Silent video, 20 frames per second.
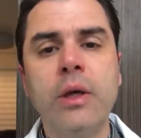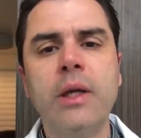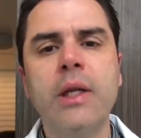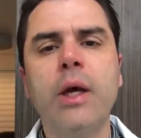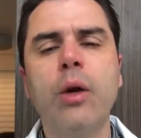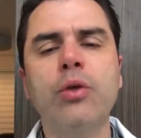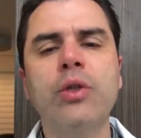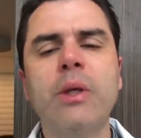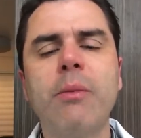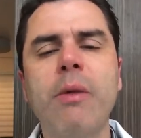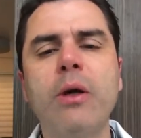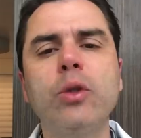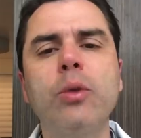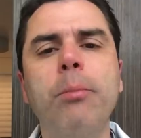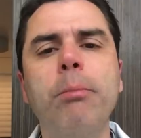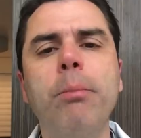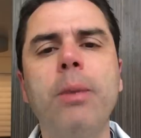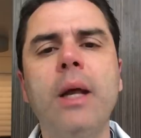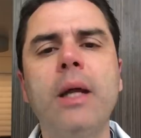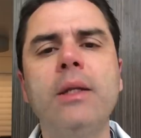canal
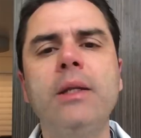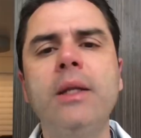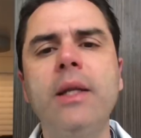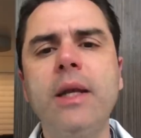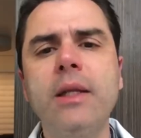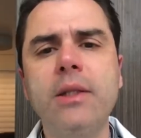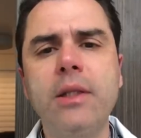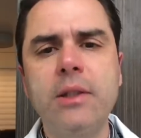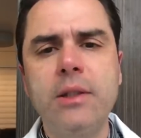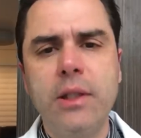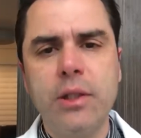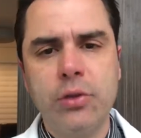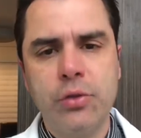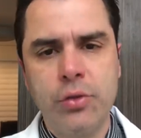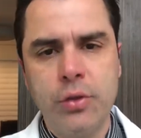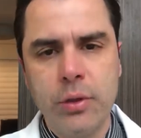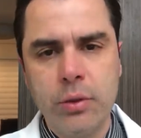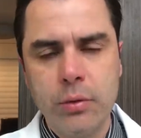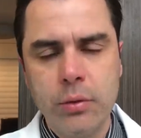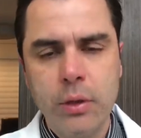chamado Planeta
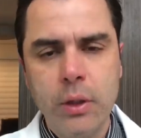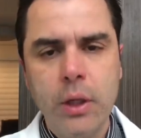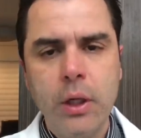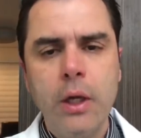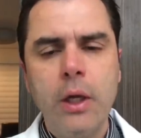Intestino.